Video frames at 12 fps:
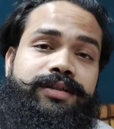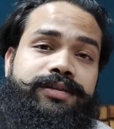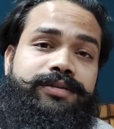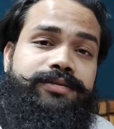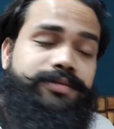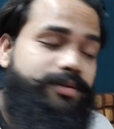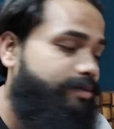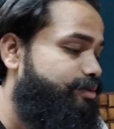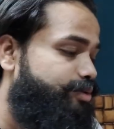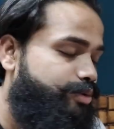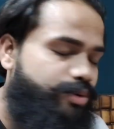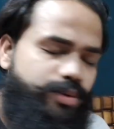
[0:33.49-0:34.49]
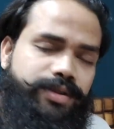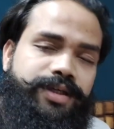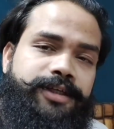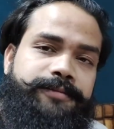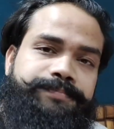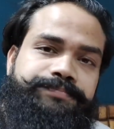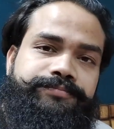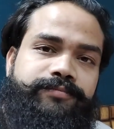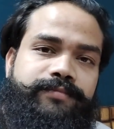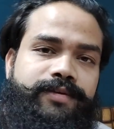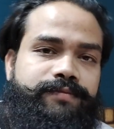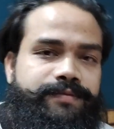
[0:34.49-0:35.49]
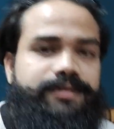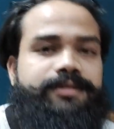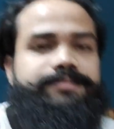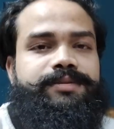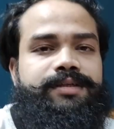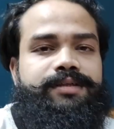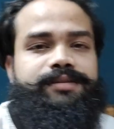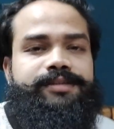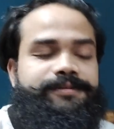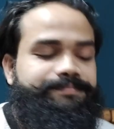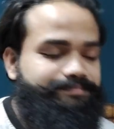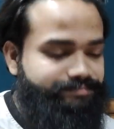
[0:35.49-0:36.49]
और उसके बाद सो गया फिर अब जाकर के